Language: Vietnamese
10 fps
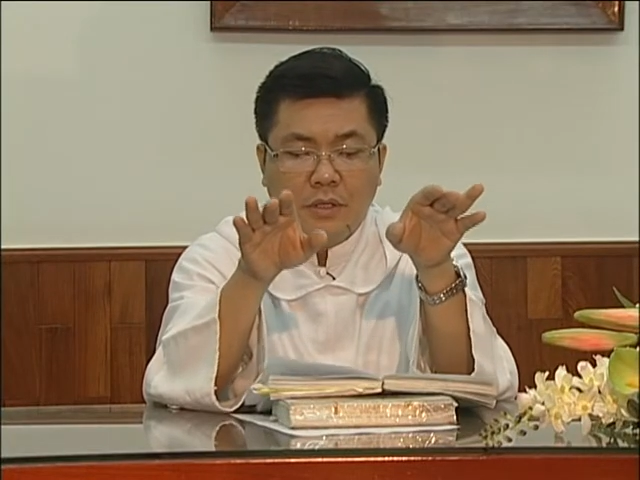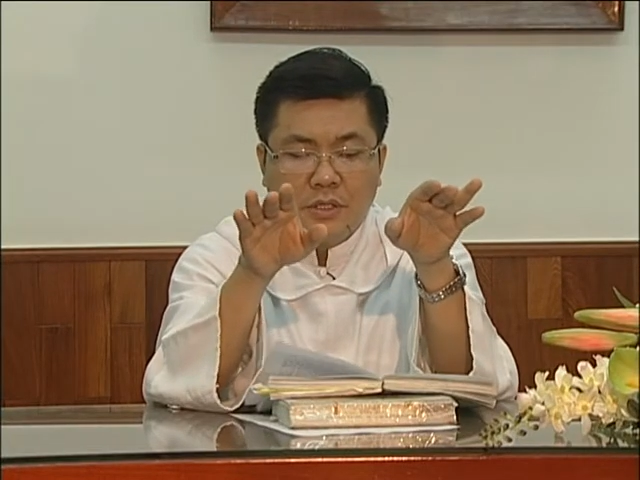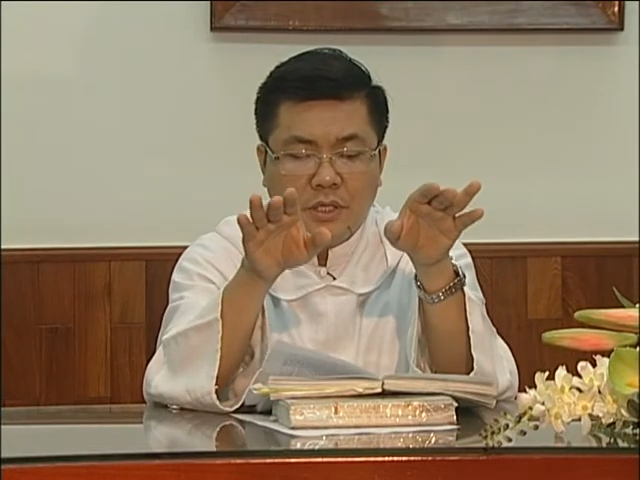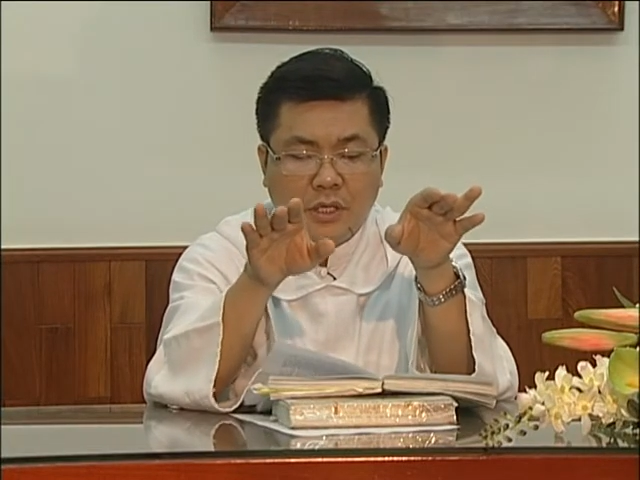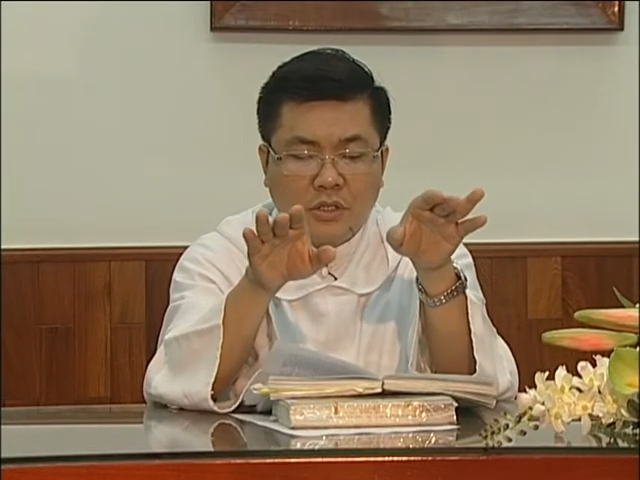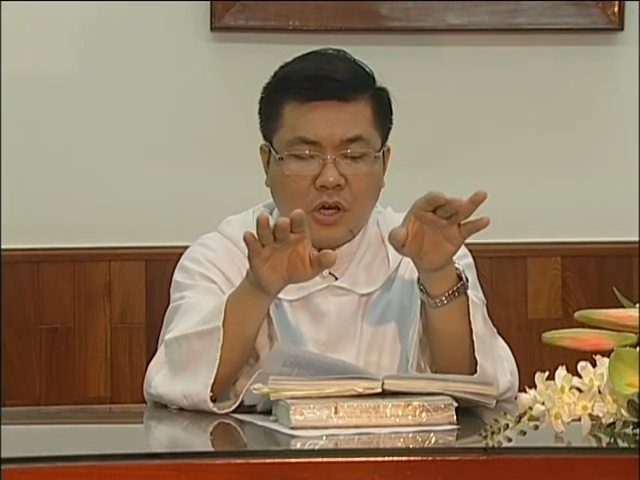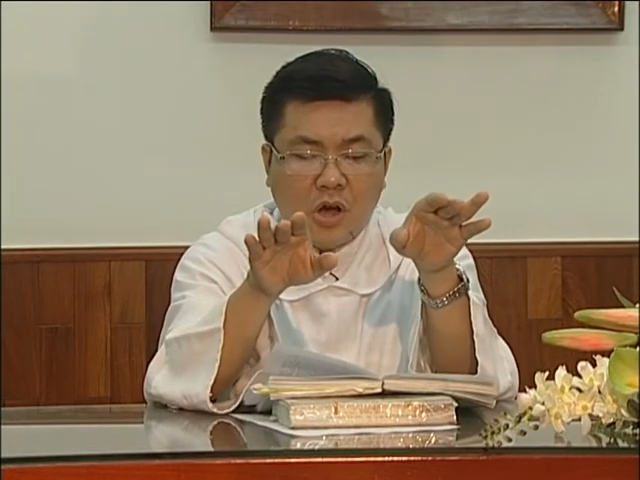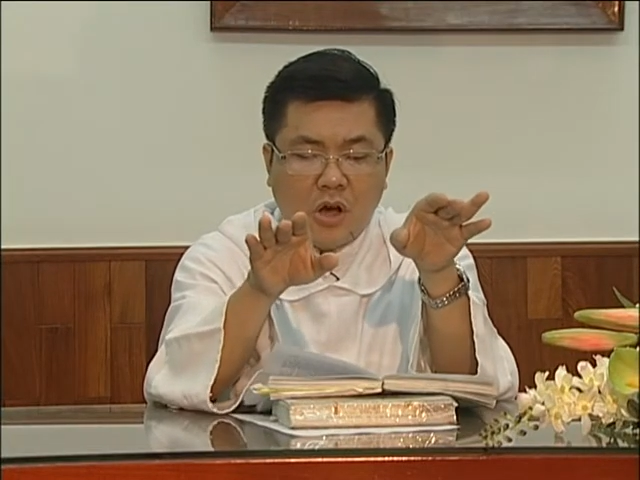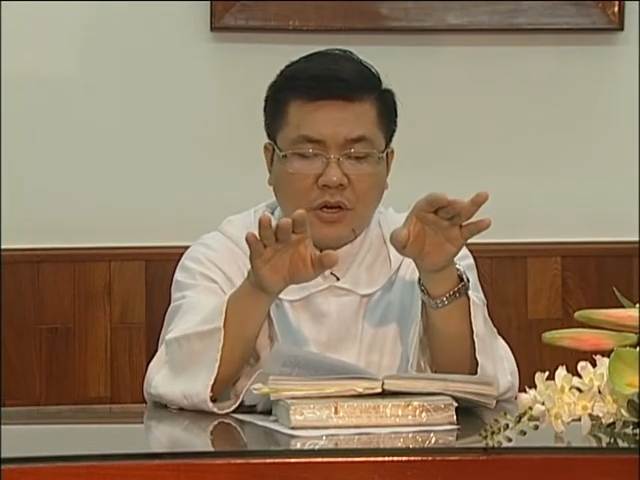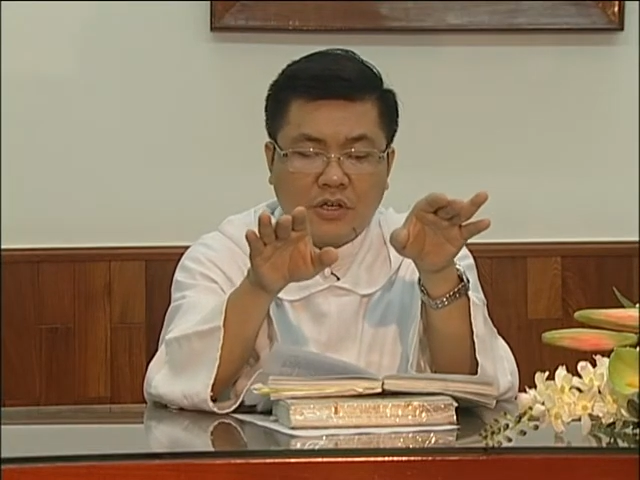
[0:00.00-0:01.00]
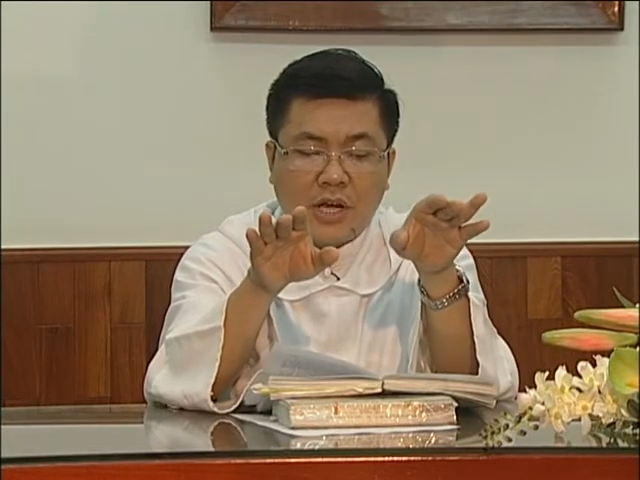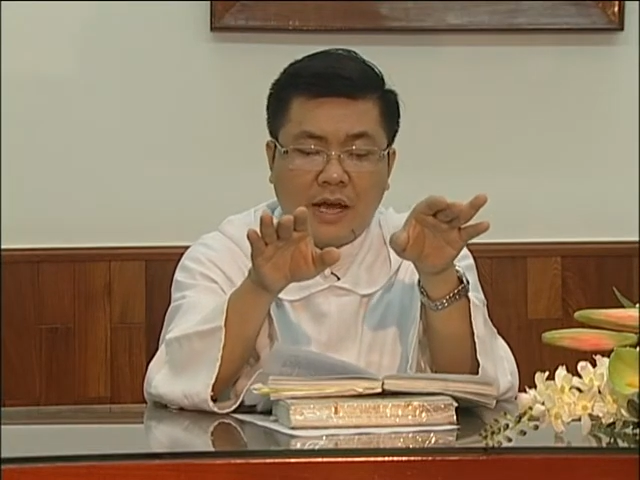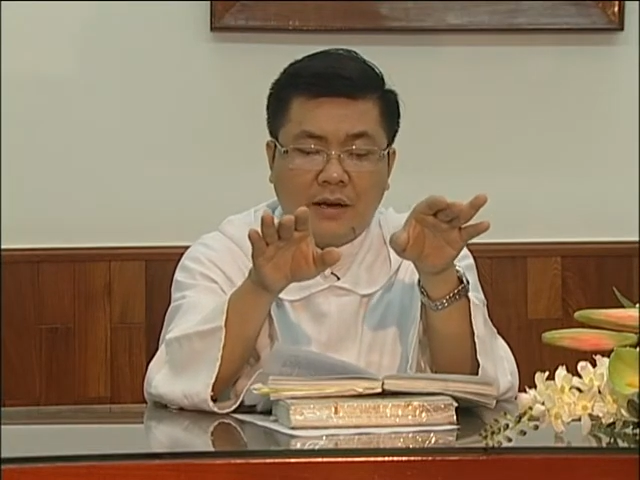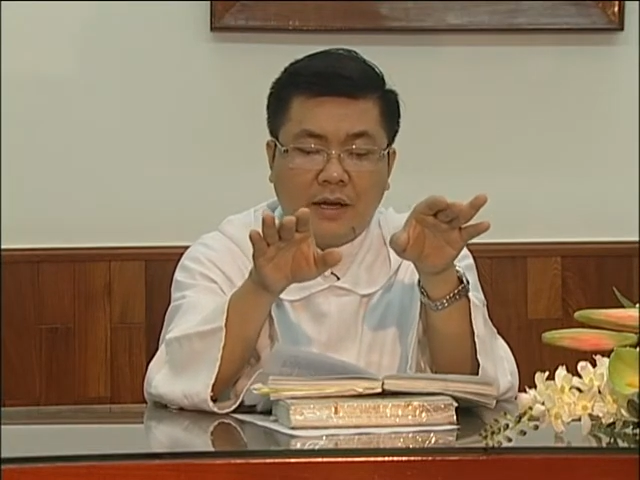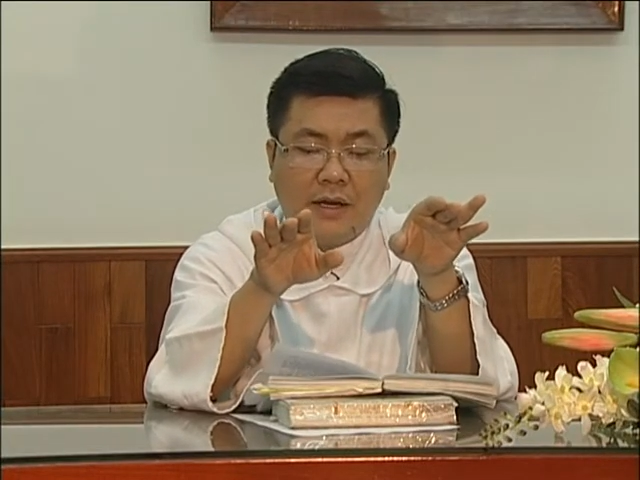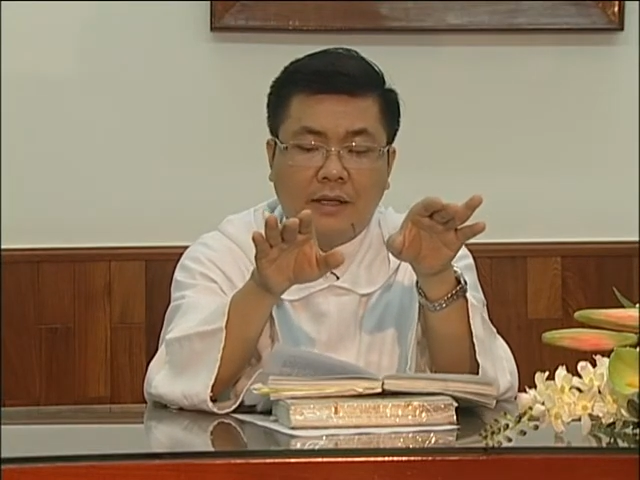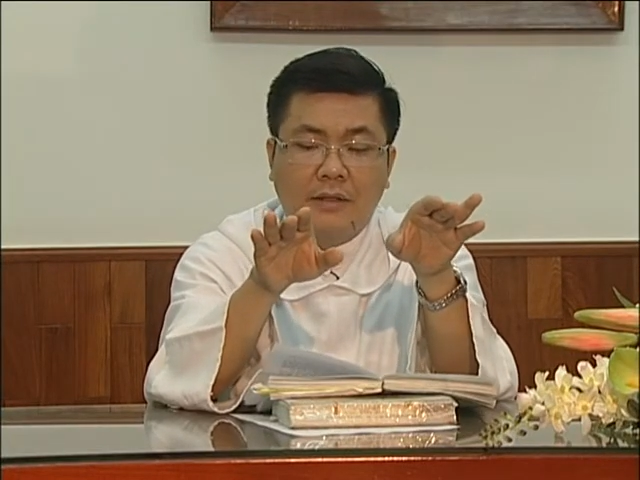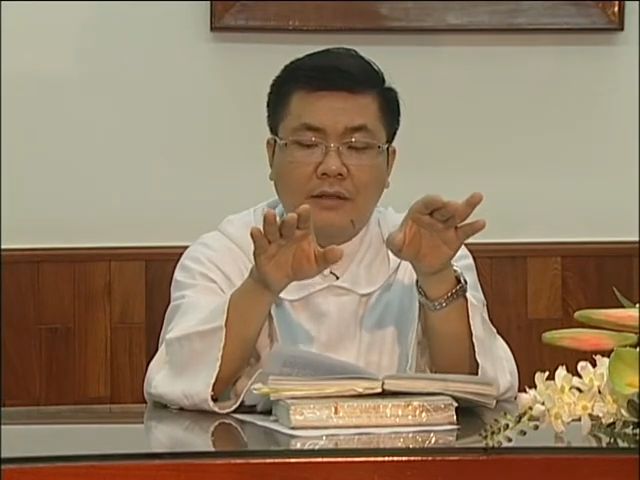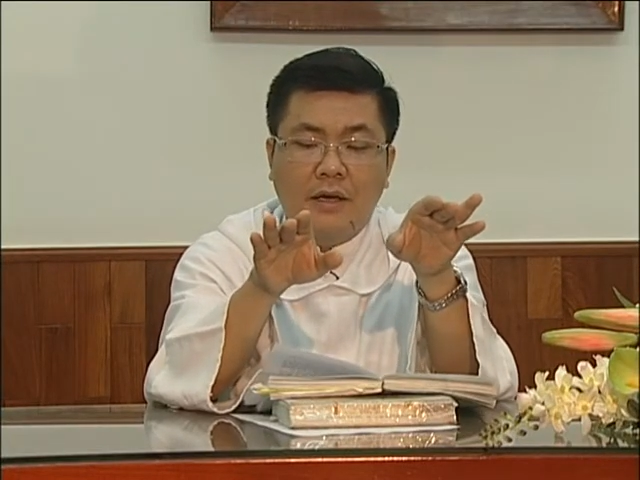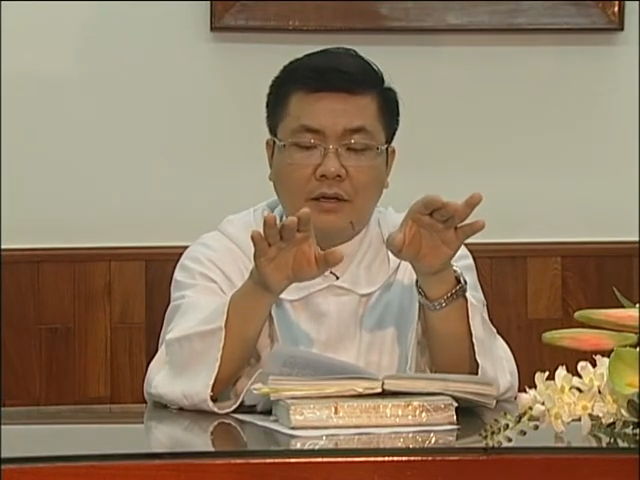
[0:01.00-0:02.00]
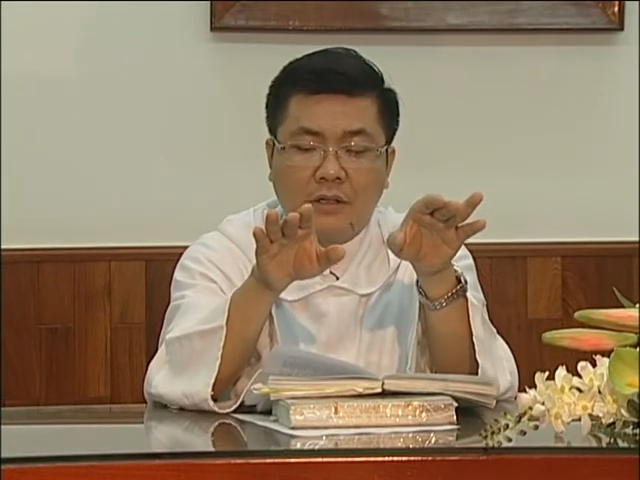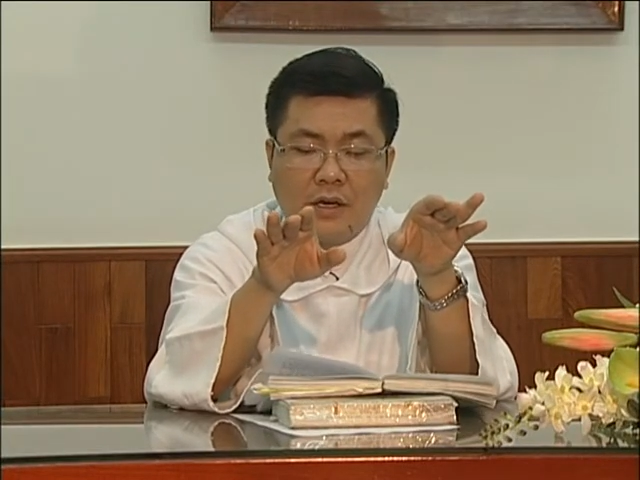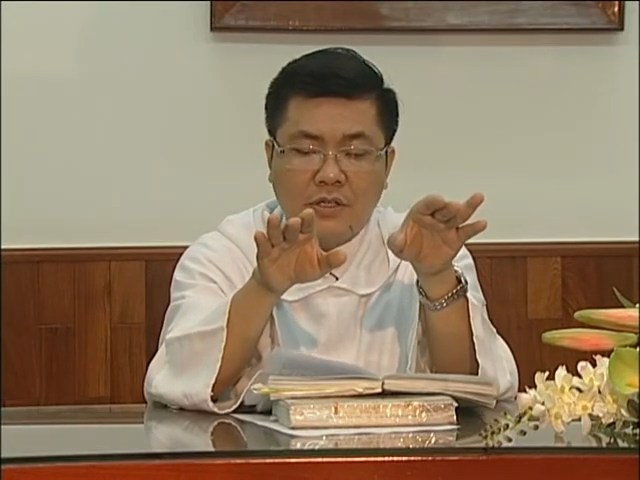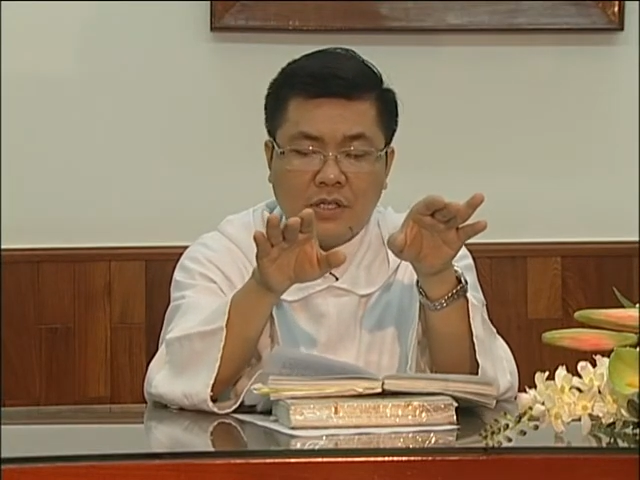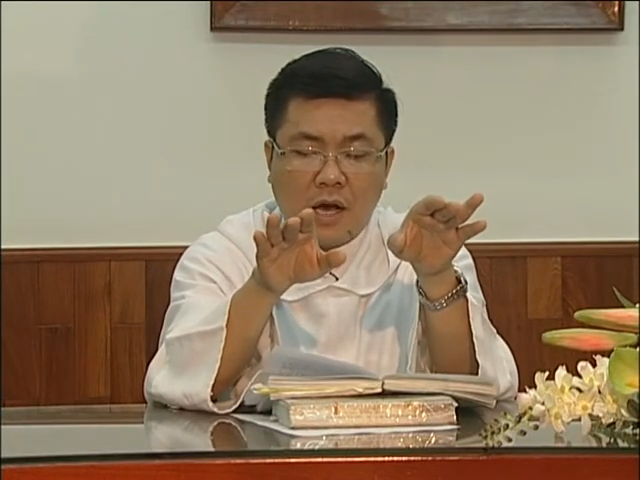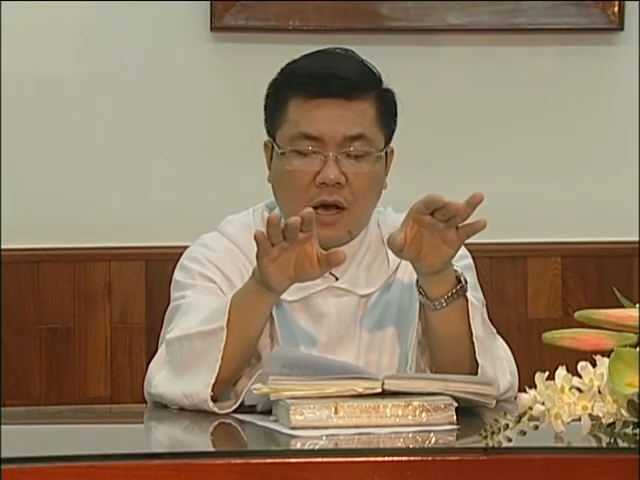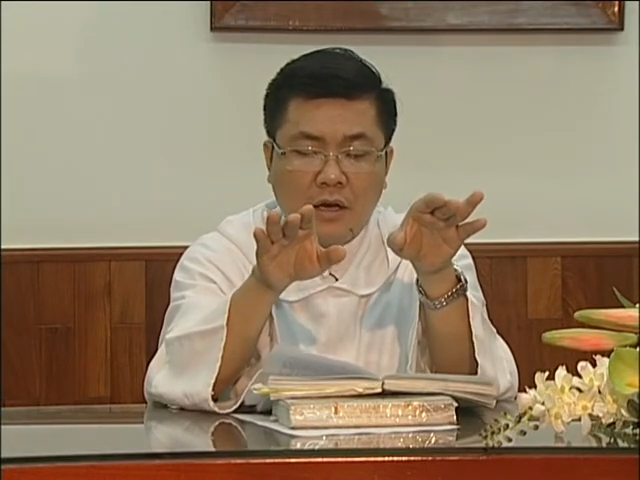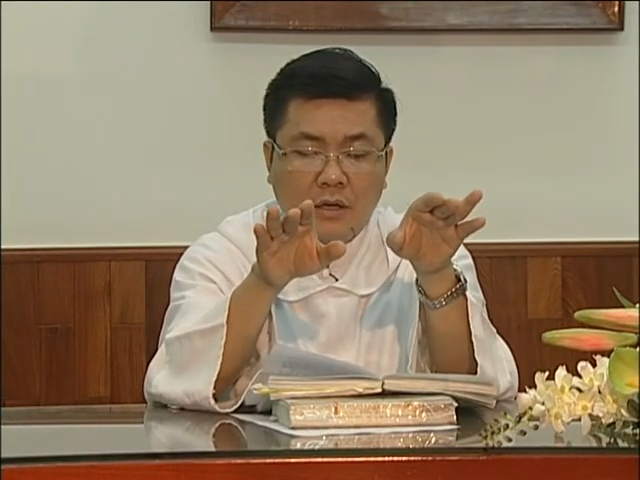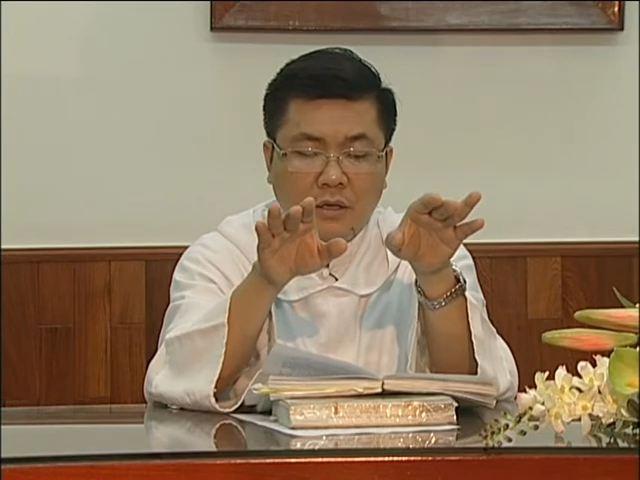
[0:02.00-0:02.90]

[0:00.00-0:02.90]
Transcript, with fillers: Xin cho họ được tràn đầy tinh thần kính sợ